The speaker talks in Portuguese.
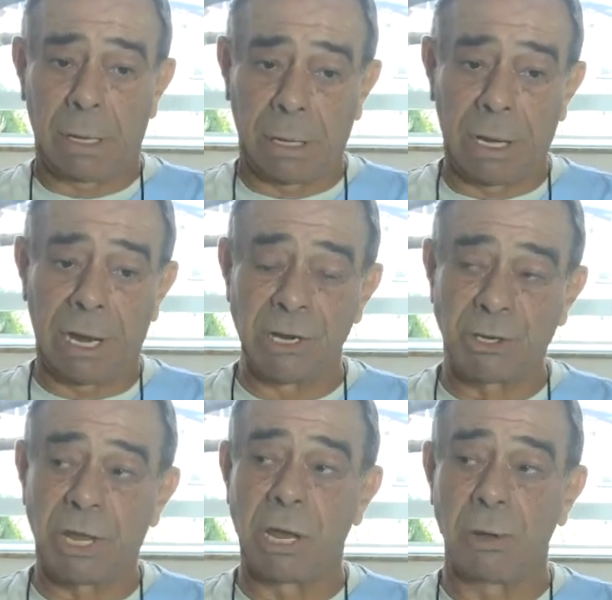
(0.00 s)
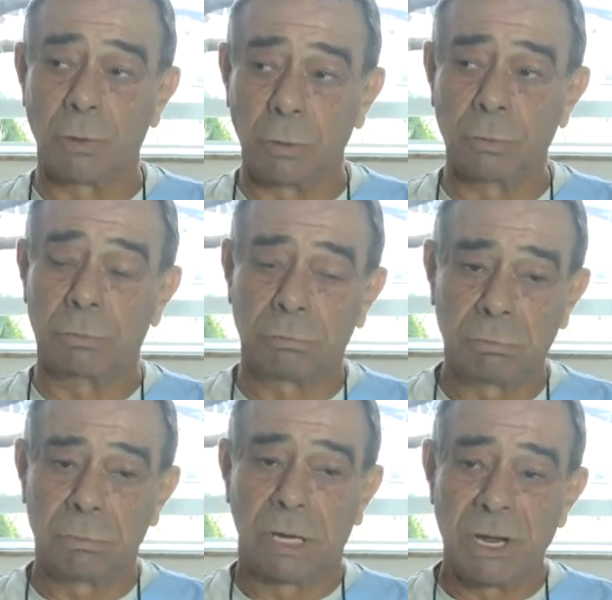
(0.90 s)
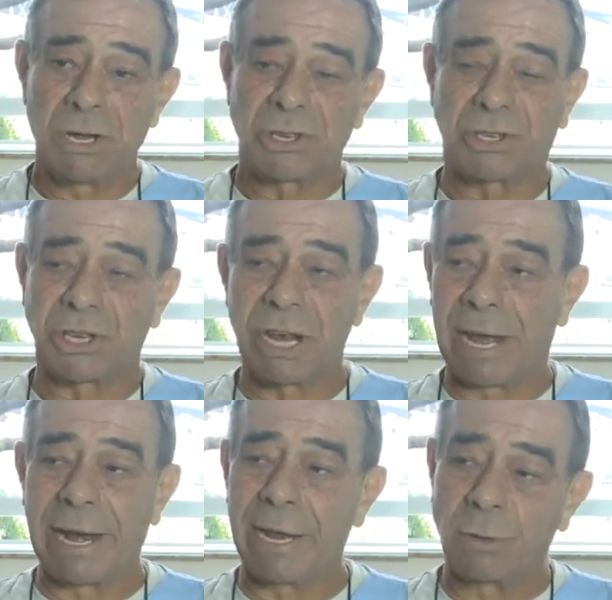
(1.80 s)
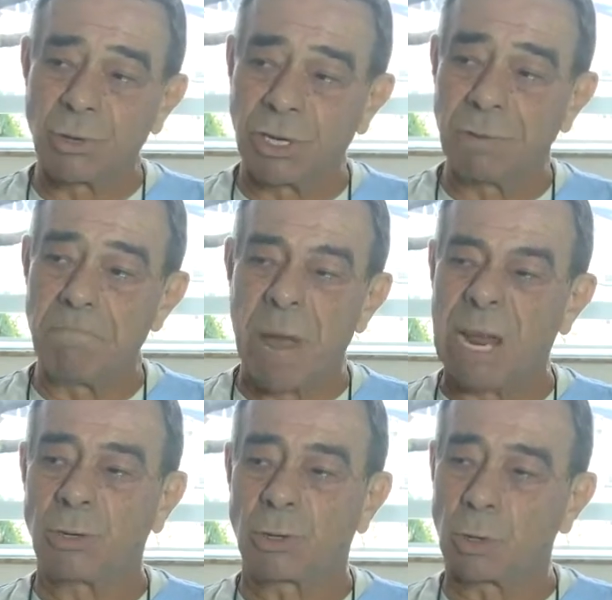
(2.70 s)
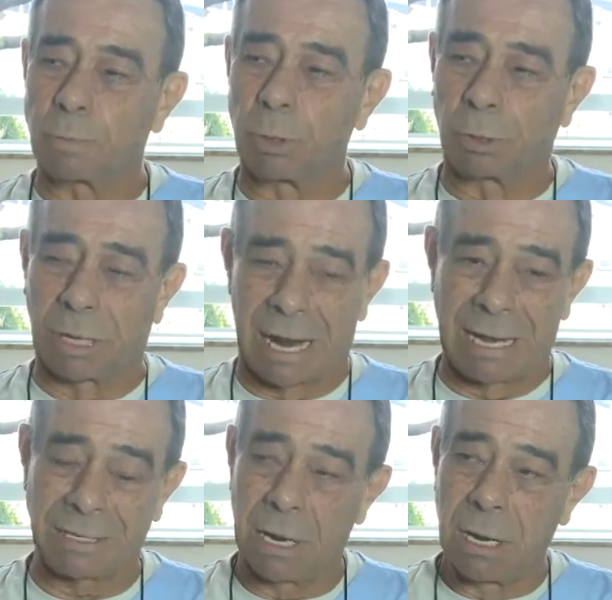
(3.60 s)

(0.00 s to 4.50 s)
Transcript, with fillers: e eles tinham segredos imensos por trás,